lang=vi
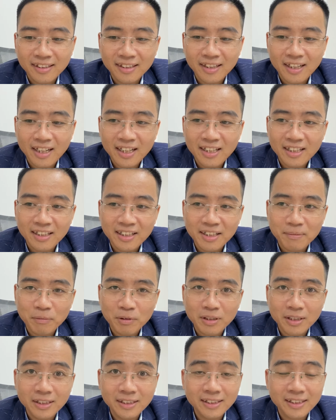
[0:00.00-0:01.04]
hay là để mọi
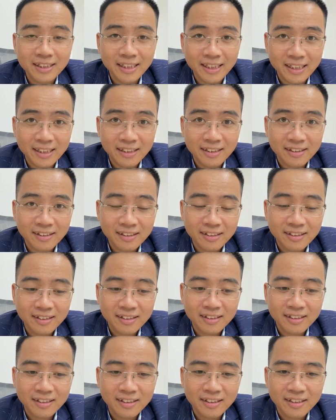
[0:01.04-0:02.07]
người giữ tiền
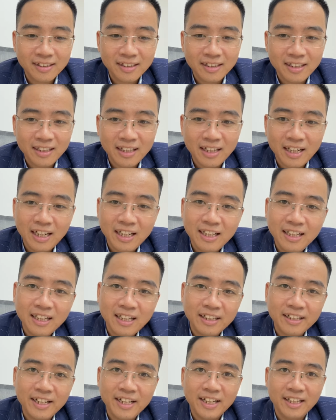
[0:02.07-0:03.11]
hay là
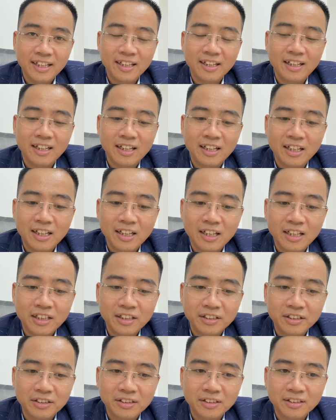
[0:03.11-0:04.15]
để
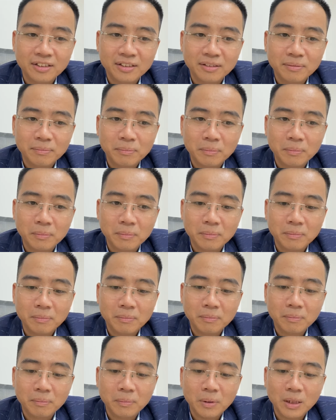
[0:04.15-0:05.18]
à,
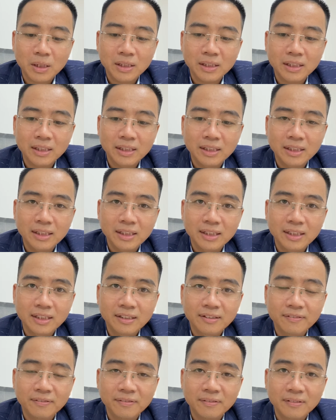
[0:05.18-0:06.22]
mọi người
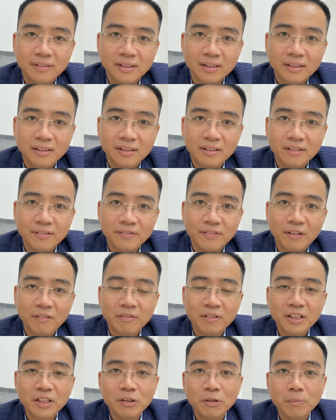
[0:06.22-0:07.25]
phòng
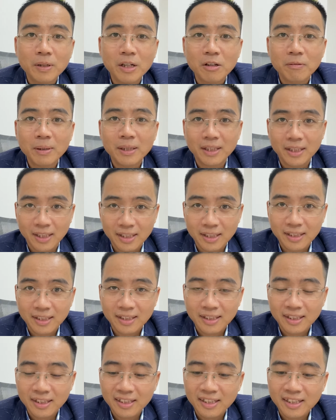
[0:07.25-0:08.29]
khi ốm đau bệnh tật
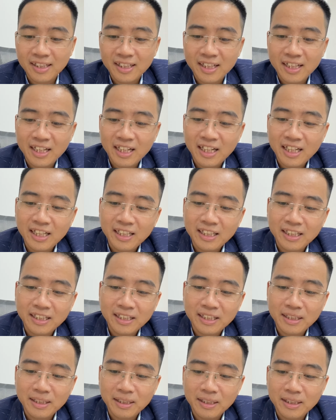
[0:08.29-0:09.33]
hay là
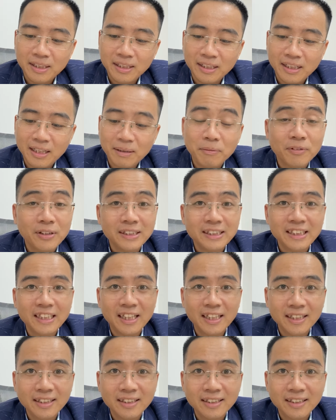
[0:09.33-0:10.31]
để làm việc gì đấy